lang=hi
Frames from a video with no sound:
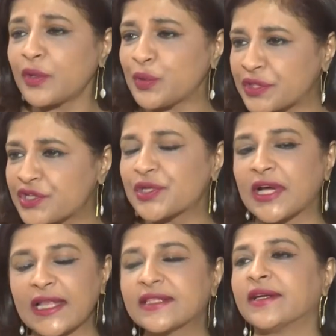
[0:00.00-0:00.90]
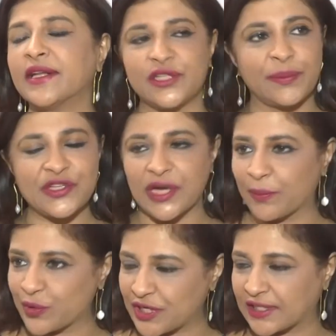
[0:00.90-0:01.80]
उसकी शिकायत करने जब मैं शाम
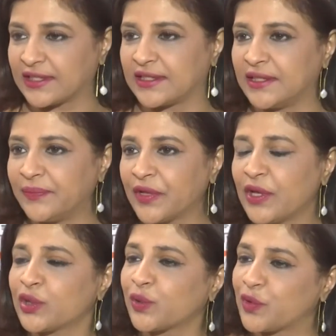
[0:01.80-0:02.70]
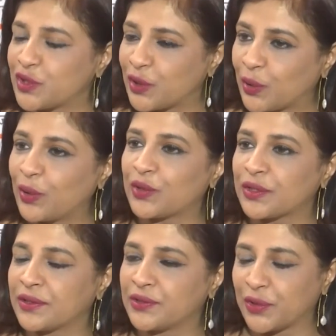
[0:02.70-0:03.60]
को जाती थी तो वो जो लोग
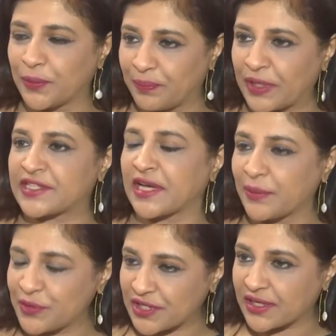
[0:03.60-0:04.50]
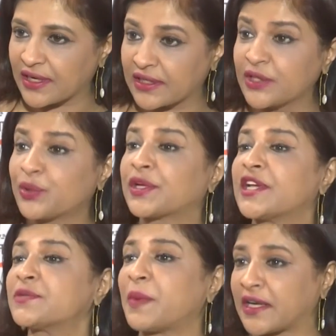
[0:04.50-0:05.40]
जो परेशान मुझे कर रहे थे
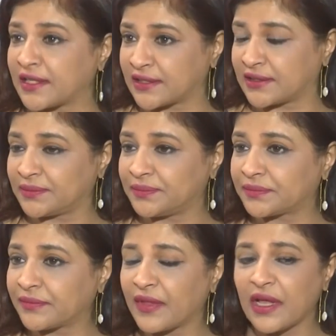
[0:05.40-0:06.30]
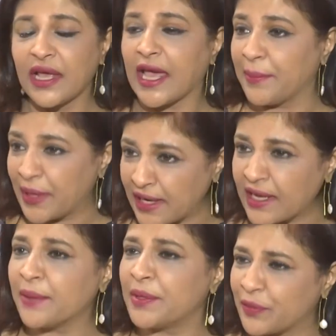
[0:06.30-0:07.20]
दुर्गेश पाठक एमएलए
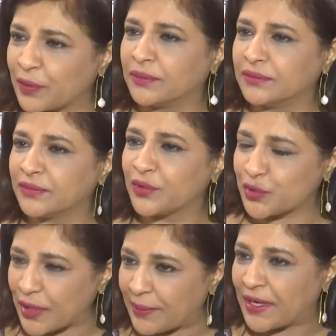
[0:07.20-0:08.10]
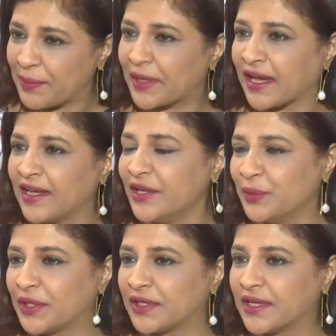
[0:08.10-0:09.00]
है अभी वो उसको एमएलए बनाया है
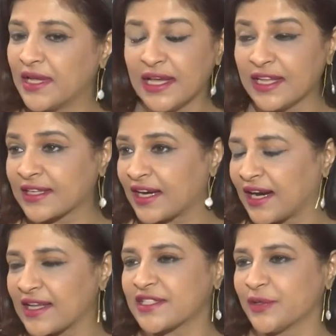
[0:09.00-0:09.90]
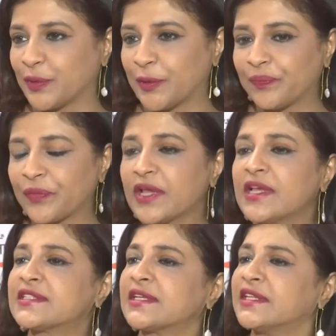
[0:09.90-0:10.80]
इन्होंने इनका खास है वो
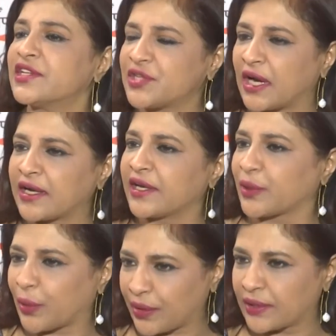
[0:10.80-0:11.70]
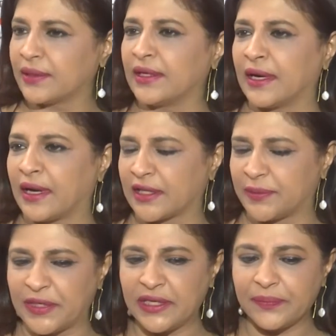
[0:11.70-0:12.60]
सतीश जागर एक और
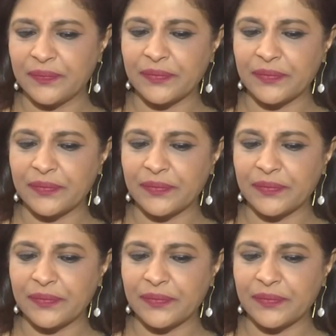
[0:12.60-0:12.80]
आदमी